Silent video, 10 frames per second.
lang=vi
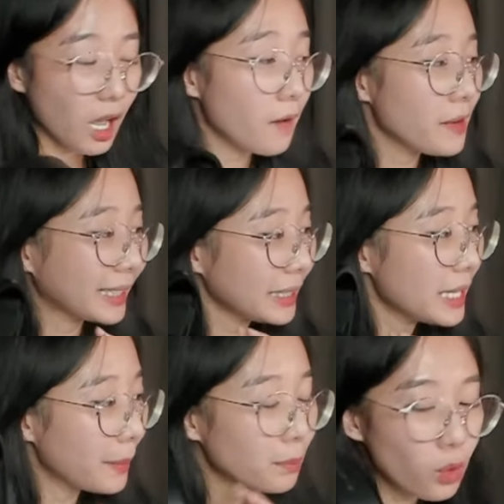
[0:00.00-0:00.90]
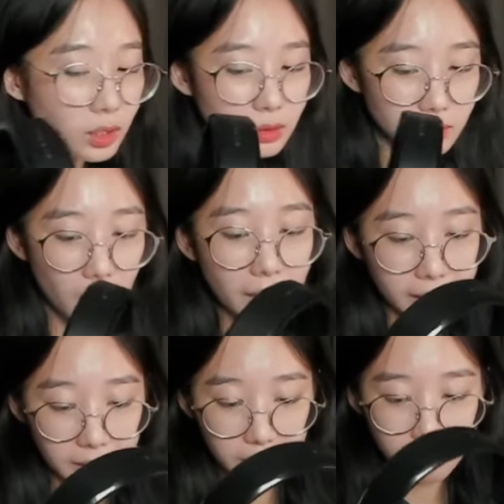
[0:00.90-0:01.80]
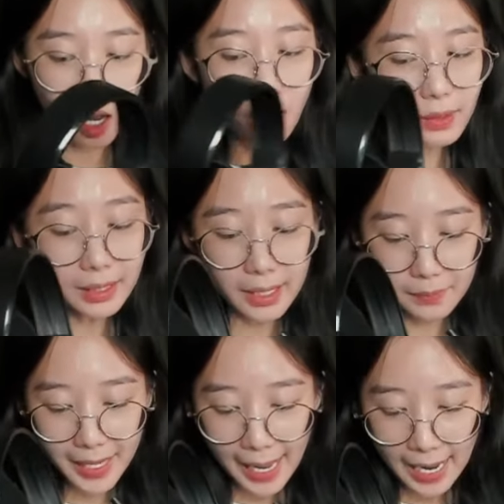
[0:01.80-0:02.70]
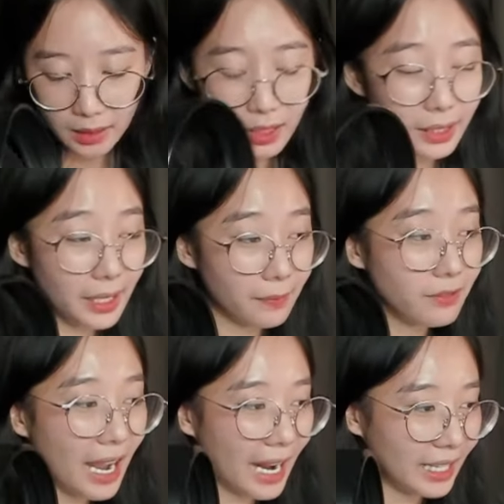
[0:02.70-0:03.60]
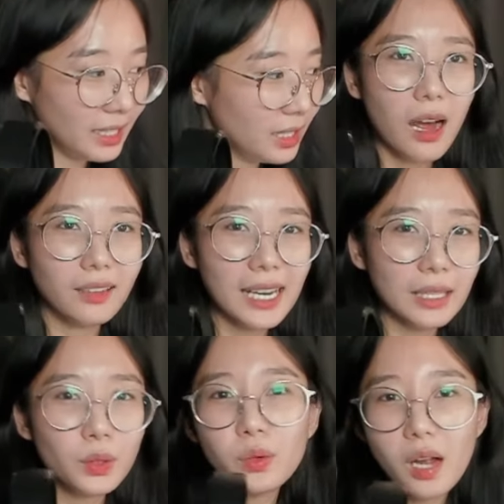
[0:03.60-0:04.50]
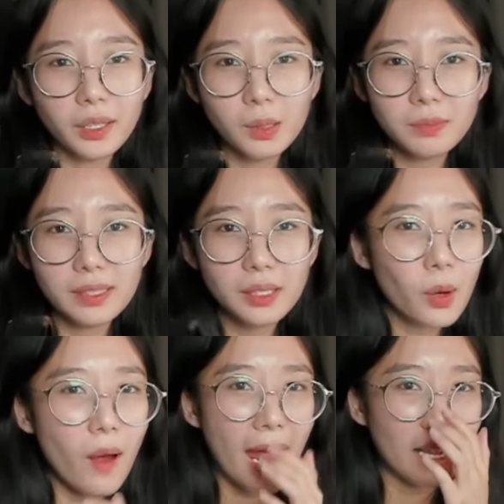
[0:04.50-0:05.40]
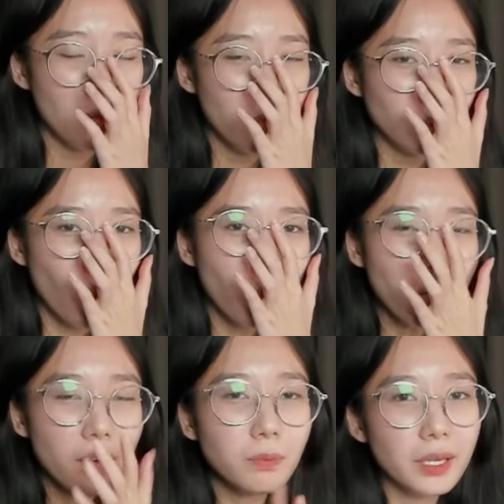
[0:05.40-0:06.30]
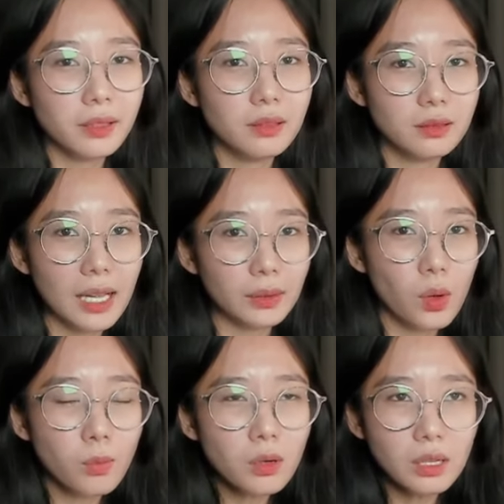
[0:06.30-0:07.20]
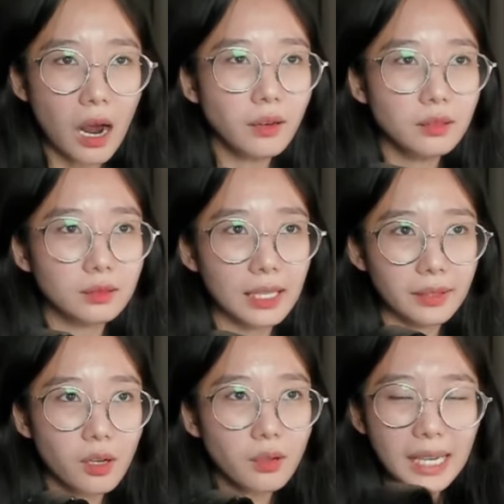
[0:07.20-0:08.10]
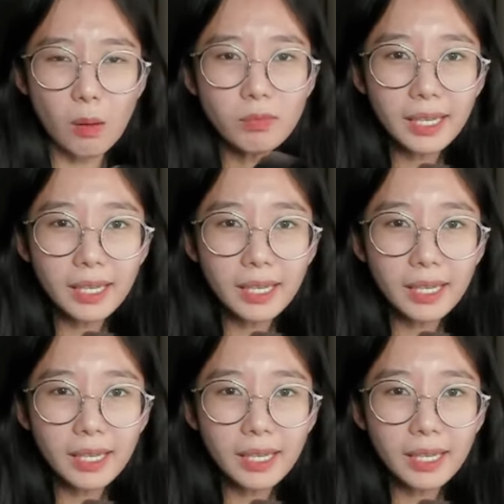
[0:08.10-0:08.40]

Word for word: Còn về cái đệm mút thì nó không phải là đệm da, đó là đệm vải. Thật ra là tôi ngồi trong điều hòa không mà tôi không có phân biệt được, là tôi không có rõ được là nó có nóng hay